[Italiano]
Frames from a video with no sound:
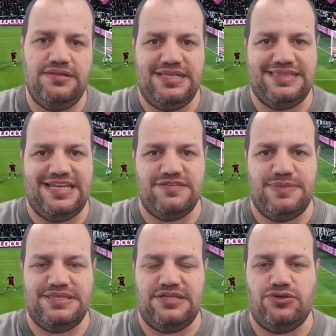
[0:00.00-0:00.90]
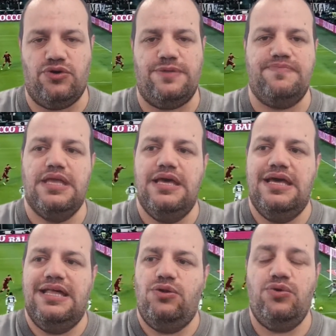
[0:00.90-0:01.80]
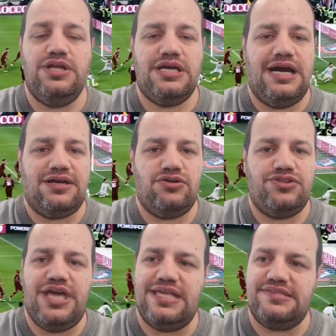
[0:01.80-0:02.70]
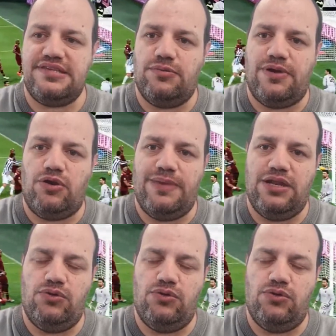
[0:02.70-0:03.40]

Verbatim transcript: dei telespettatori. L'unica accortezza, o perlomeno